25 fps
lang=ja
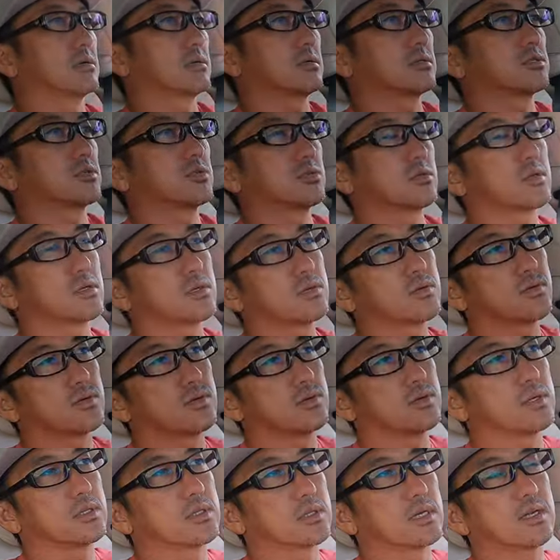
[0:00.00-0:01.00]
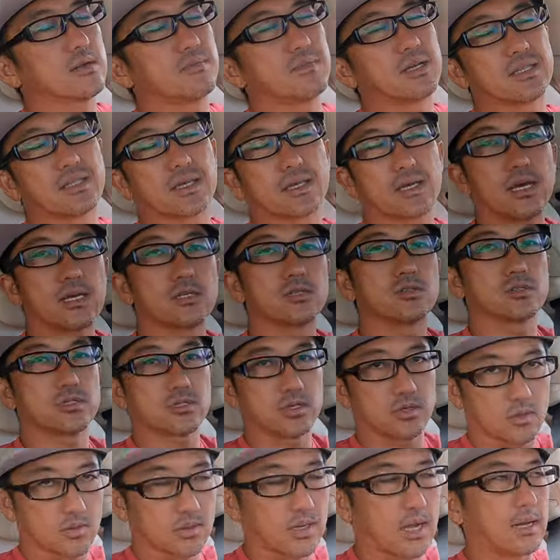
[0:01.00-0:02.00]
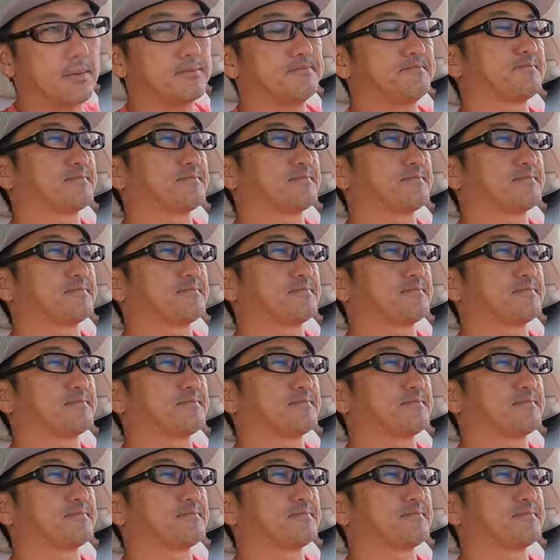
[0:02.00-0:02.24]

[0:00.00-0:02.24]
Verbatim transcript: ちょっと増えたらまた解除してとか